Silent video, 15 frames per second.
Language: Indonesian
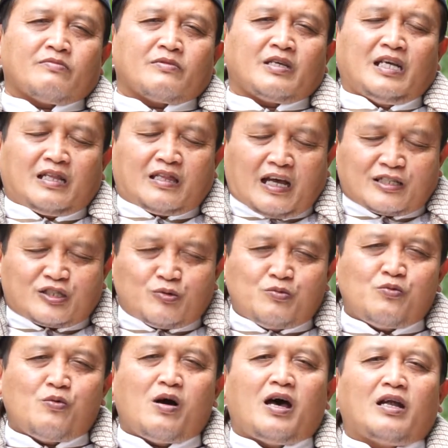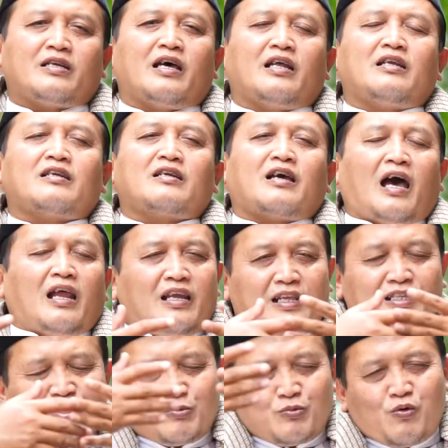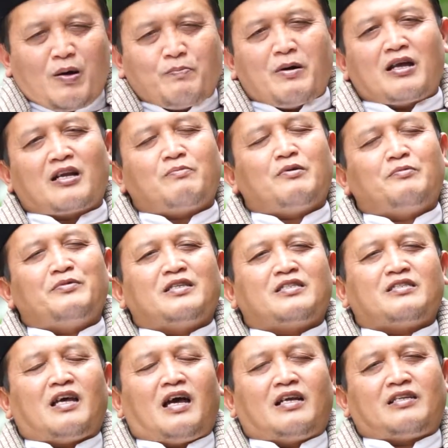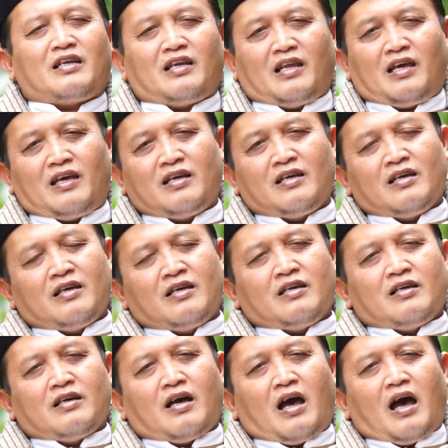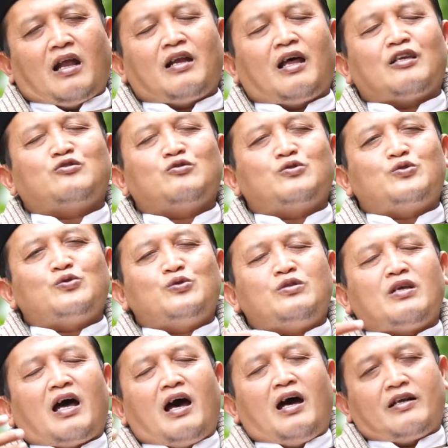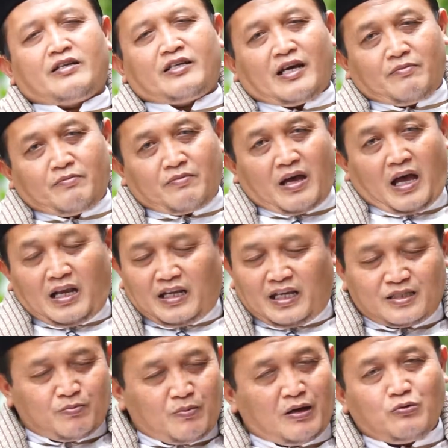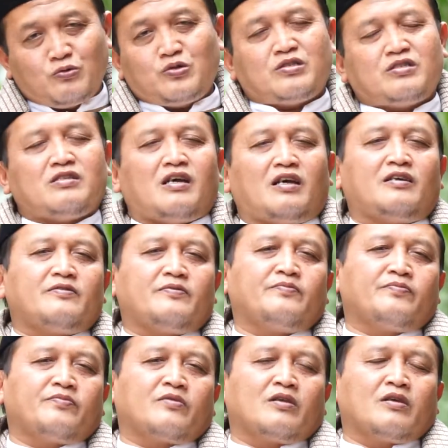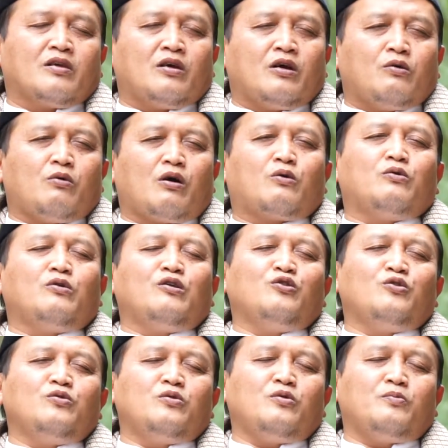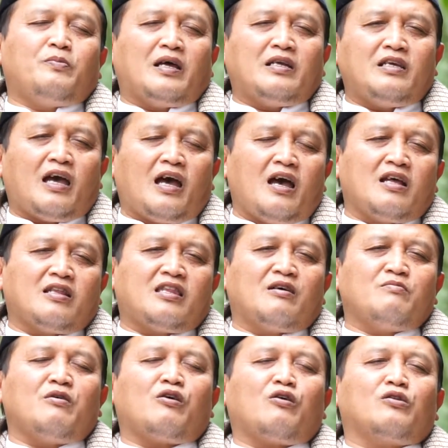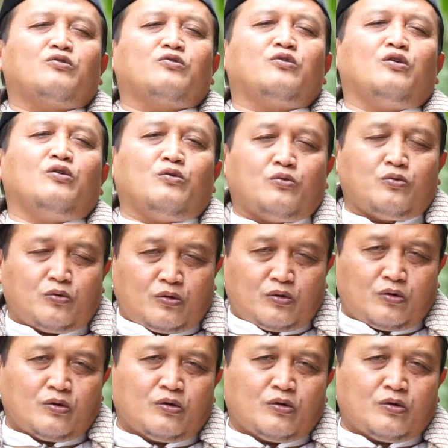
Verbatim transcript: kita semua dan kalian semua para pemirsa adalah anak cucunya Adam alias manusia. Wa kullu bani Adam khatta'un.